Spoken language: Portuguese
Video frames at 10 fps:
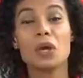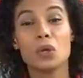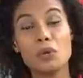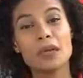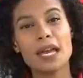
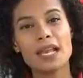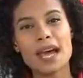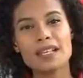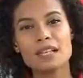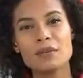Clube que,
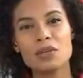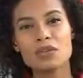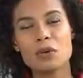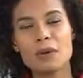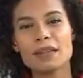aliás,
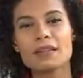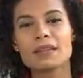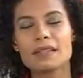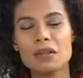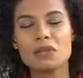amigos, completa
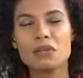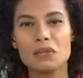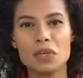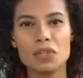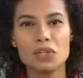
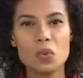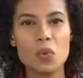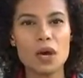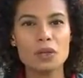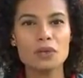
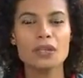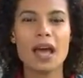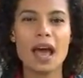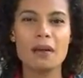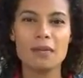121 anos
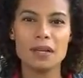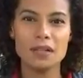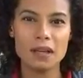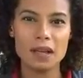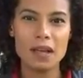
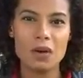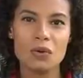amanhã.